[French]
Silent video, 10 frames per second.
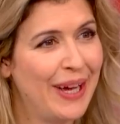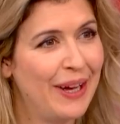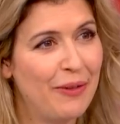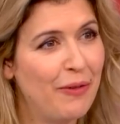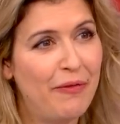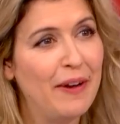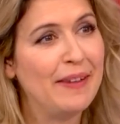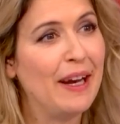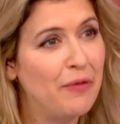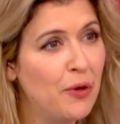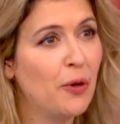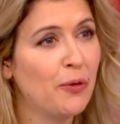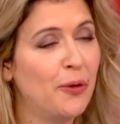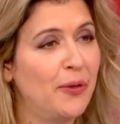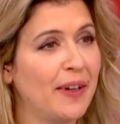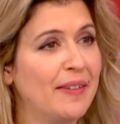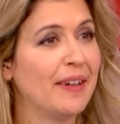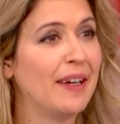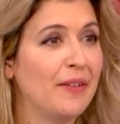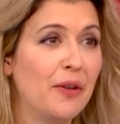face à la violence de
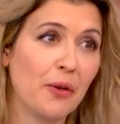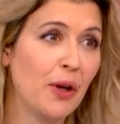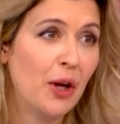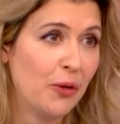certains casseurs